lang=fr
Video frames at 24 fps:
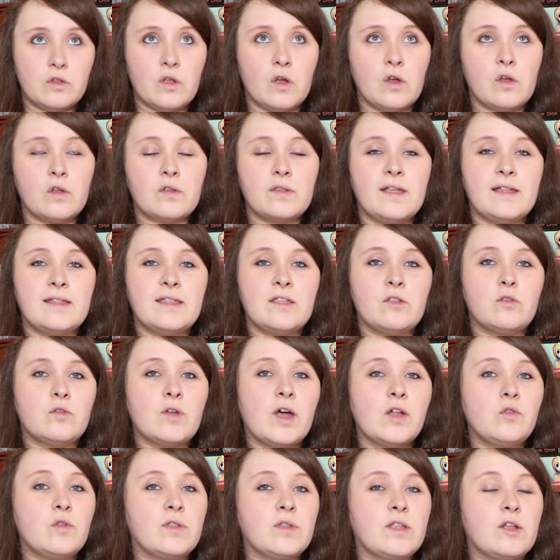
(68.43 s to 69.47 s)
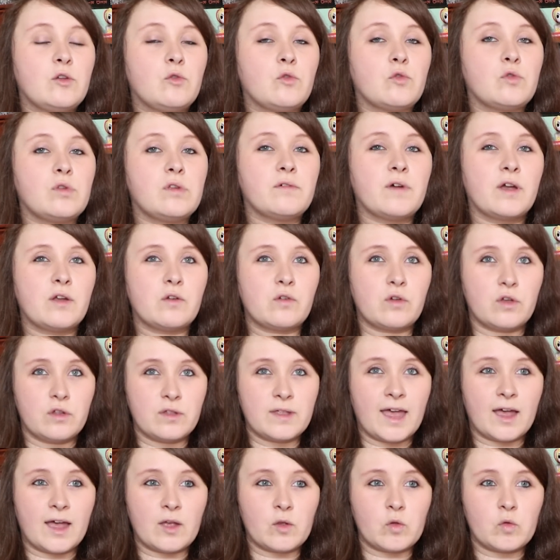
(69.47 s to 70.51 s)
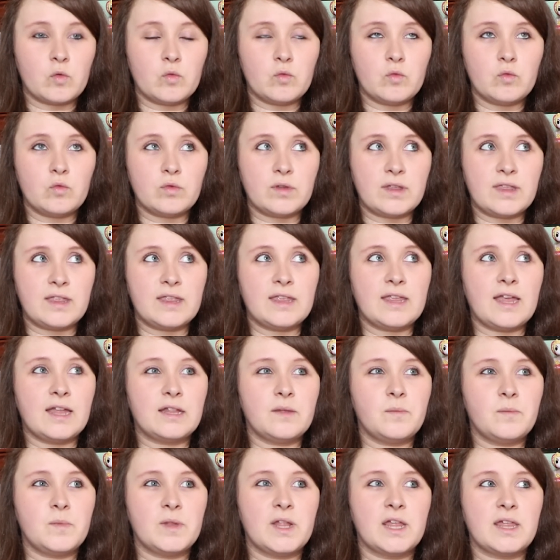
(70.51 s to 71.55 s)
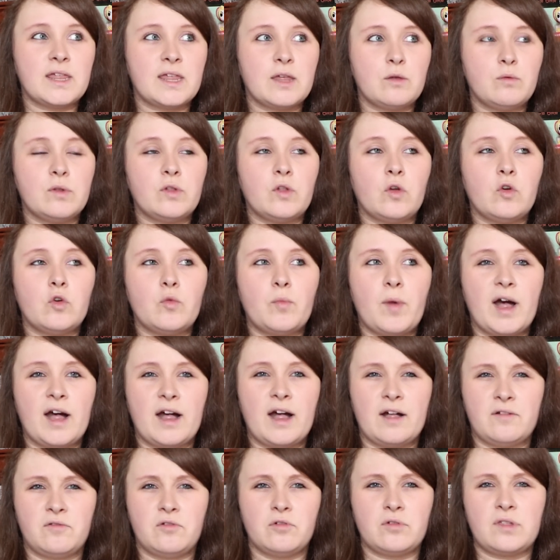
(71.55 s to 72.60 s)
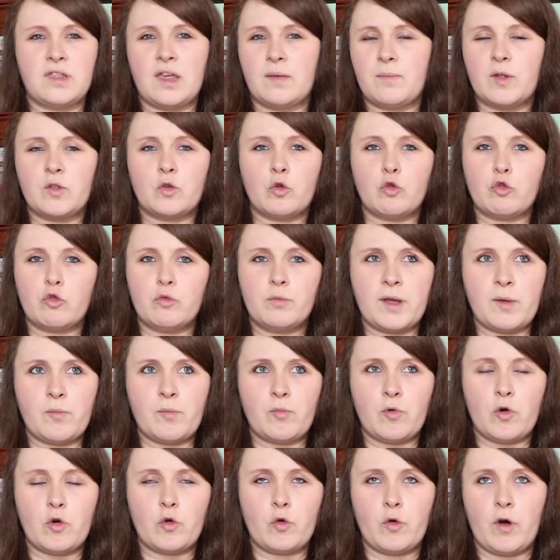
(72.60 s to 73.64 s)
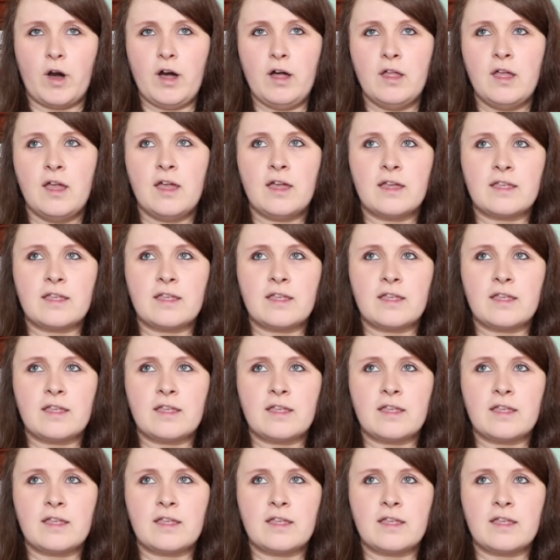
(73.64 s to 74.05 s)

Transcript: Dans cette histoire, nous allons suivre un jeune garçon qui a déménagé 8 ans auparavant, qui n'a pas trop compris pourquoi,